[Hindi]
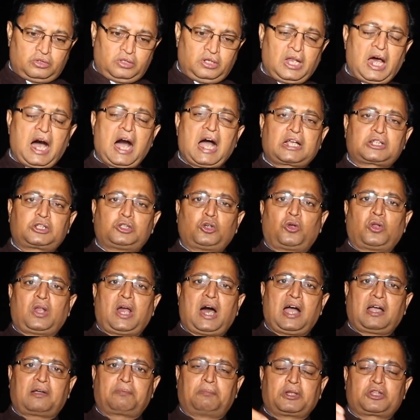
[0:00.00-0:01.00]
लाख दो
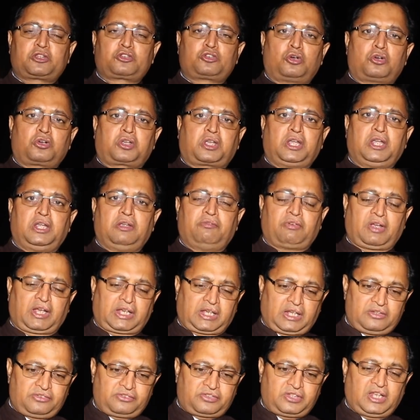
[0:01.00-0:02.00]
लाख बच्चों की
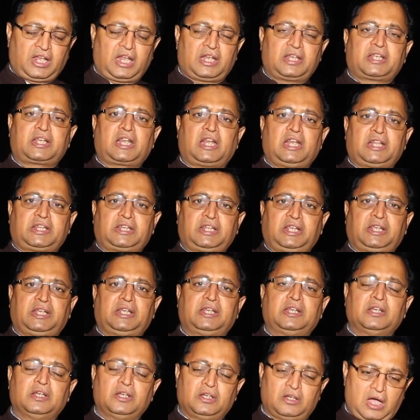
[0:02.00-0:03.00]
वैकेंसियाँ निकली
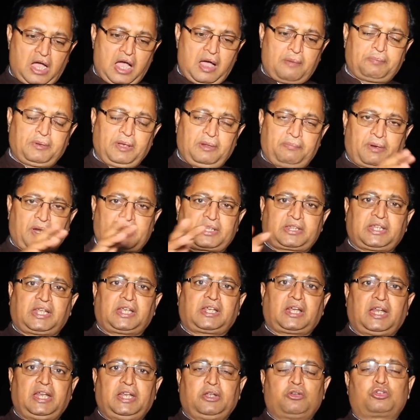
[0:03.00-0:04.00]
थी आपने भर्ती
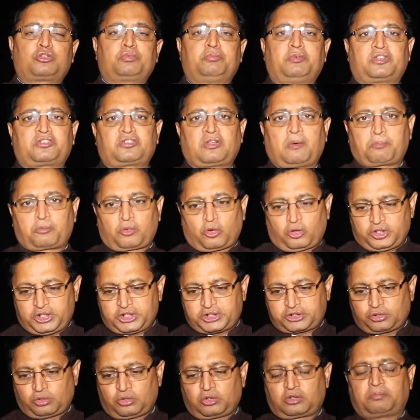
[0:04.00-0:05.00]
करी उसमें सबको
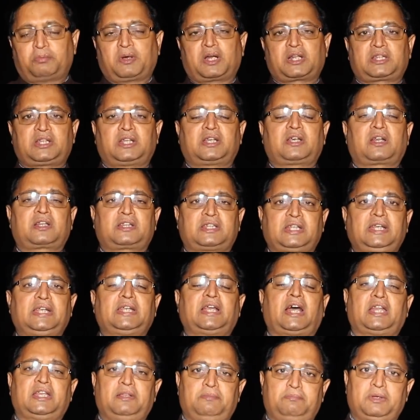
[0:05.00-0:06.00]
निशुल्क भर्ती करते
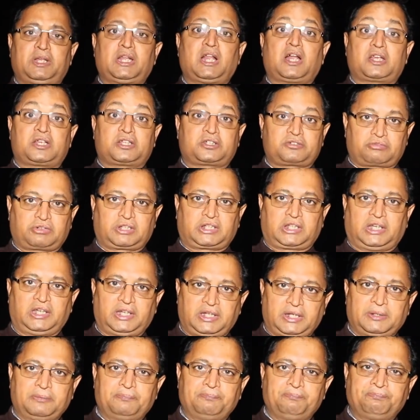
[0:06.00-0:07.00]
यानी बिना रिश्वत
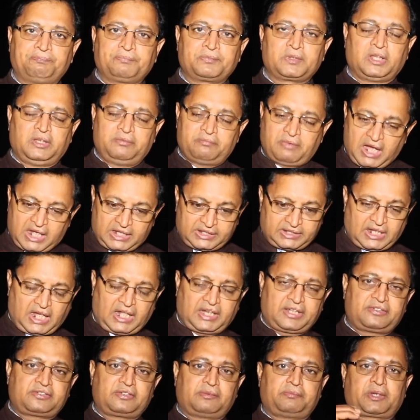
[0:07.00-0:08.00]
लिए
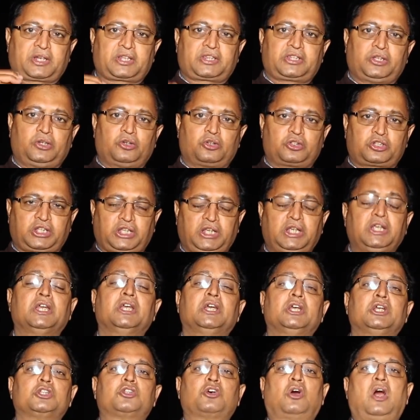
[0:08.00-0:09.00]
ईमानदारी से भर्ती होती
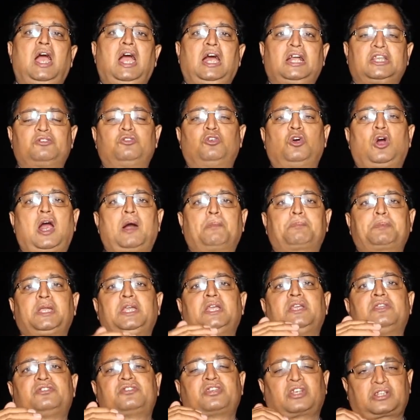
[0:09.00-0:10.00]
तो आज वो
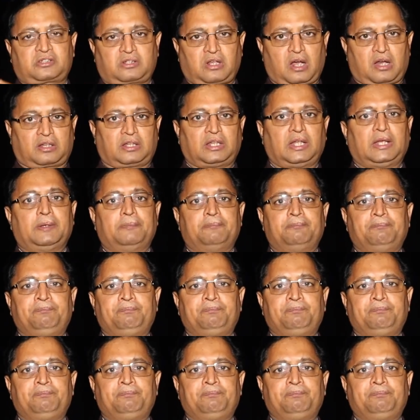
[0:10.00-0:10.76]
आपकी इज्जत करते